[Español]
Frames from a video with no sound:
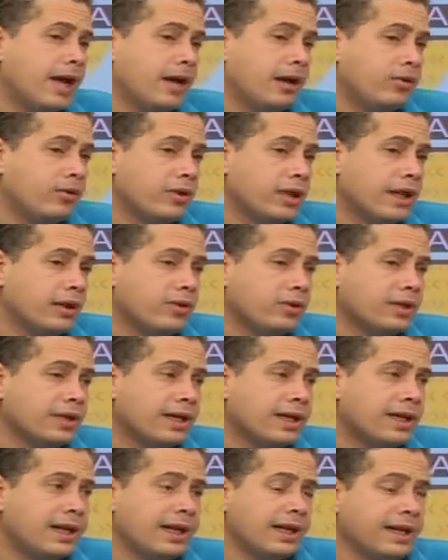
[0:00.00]
algunas
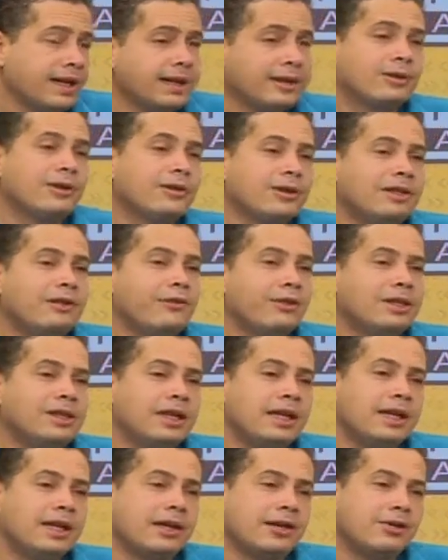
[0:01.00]
cosas de las que son difíciles